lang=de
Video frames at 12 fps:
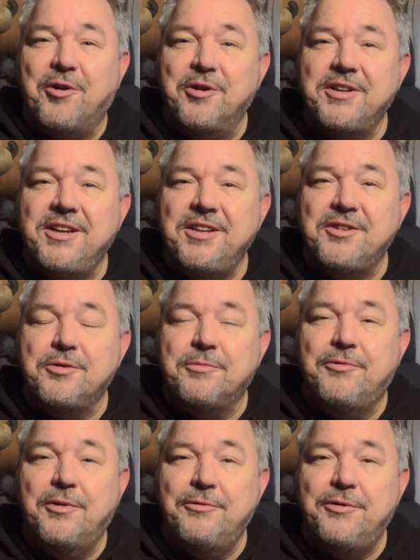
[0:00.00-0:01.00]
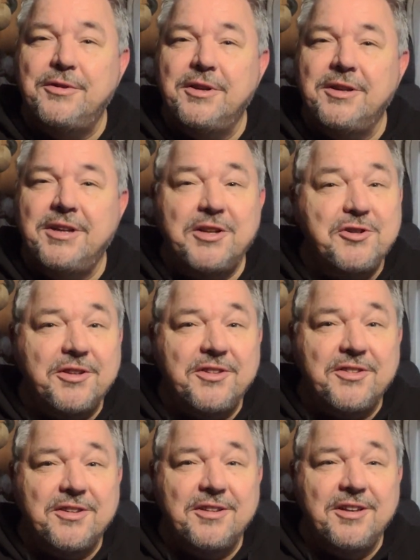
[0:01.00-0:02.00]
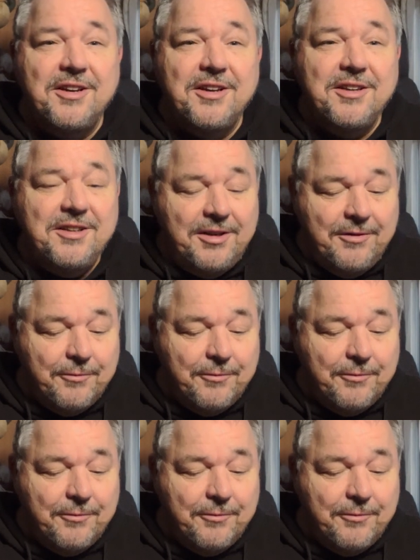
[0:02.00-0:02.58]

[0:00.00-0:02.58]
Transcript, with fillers: heute geht es um fünf Gadgets, äh,